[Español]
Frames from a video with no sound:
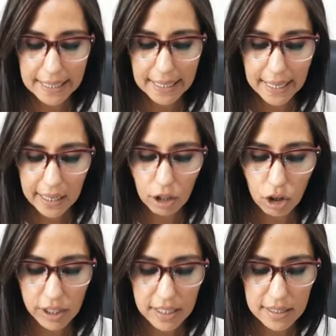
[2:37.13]
La
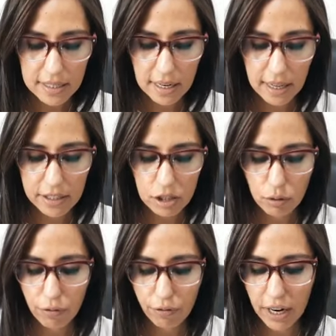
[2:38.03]
Carolina,
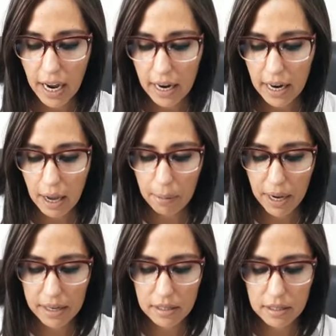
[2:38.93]
Saladillo, Fraga,
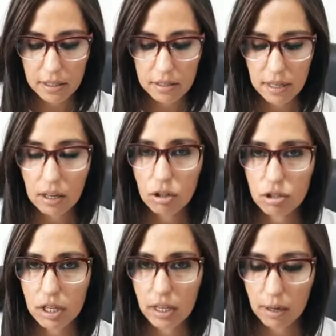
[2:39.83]
Baice, San
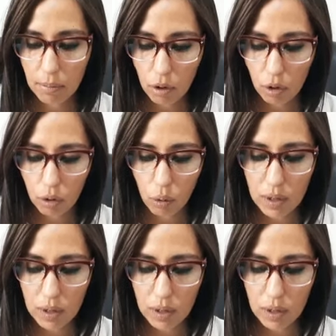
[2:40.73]
José del Morro,